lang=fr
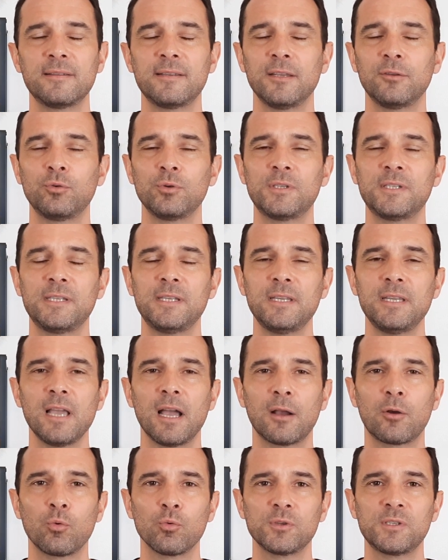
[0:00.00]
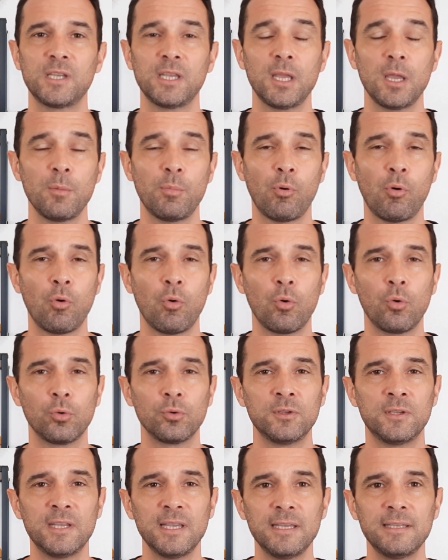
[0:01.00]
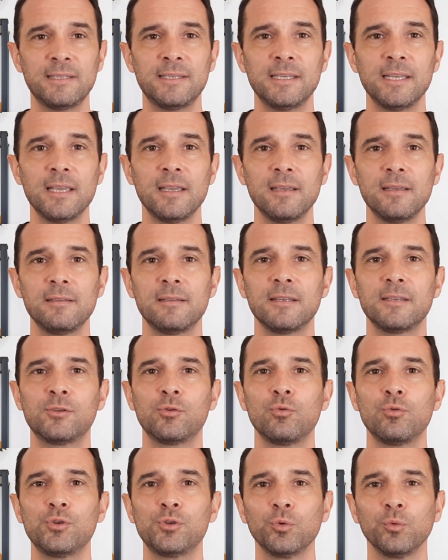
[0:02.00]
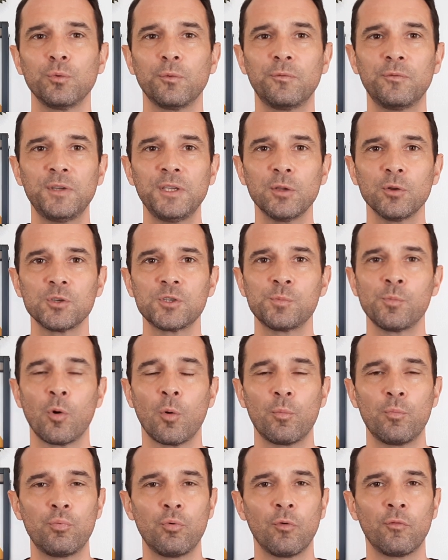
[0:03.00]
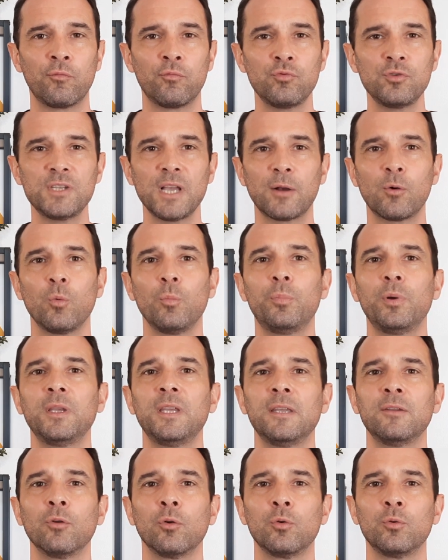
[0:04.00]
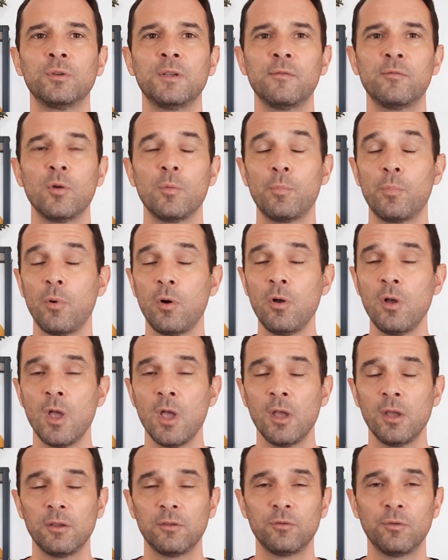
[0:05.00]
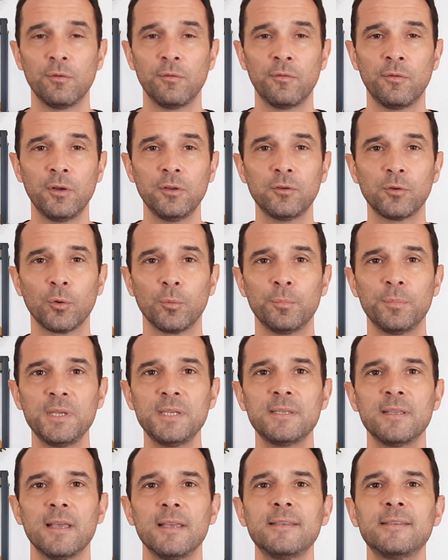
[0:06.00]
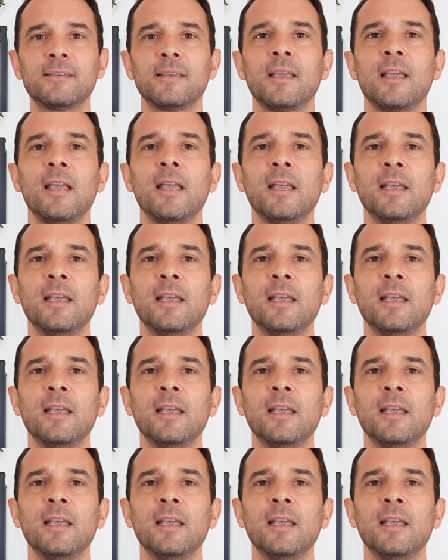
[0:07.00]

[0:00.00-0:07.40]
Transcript: C'est aussi un conseiller pro dédié des solutions de financement pour vous accompagner dans le développement de votre business.